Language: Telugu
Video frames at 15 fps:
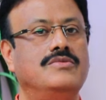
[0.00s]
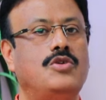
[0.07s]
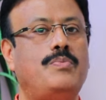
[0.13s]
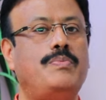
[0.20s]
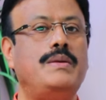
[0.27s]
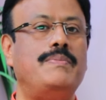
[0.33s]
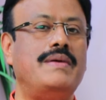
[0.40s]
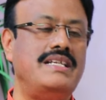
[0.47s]

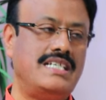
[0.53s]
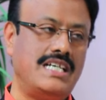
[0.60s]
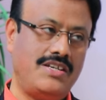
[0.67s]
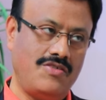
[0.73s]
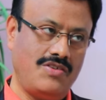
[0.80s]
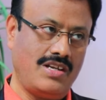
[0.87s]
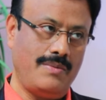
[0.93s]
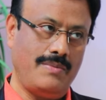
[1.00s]
నొప్పిని
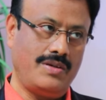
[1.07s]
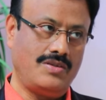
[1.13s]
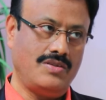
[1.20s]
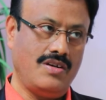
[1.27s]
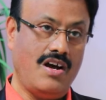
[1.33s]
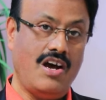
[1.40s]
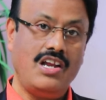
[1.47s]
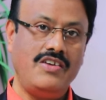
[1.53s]
పెంచేటివి ఉంటాయి మీకు
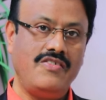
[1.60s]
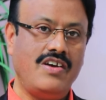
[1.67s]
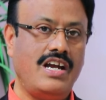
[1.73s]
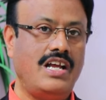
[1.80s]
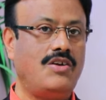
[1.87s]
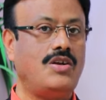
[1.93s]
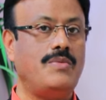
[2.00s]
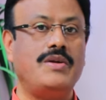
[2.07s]
ఆలివ్
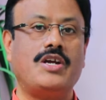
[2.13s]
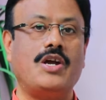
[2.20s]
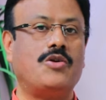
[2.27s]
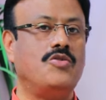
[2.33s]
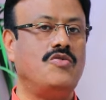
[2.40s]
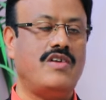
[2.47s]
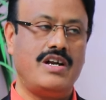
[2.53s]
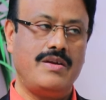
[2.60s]
ఆయిల్ కూడా మీకు
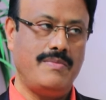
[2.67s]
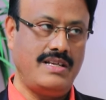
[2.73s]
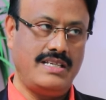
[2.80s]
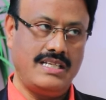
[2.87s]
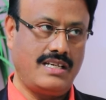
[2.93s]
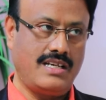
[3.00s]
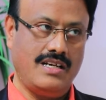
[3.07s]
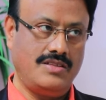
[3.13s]
ఎక్కువ వాడడం
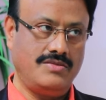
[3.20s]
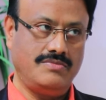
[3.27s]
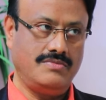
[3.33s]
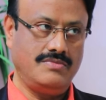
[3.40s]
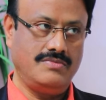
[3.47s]
మంచిది కాదు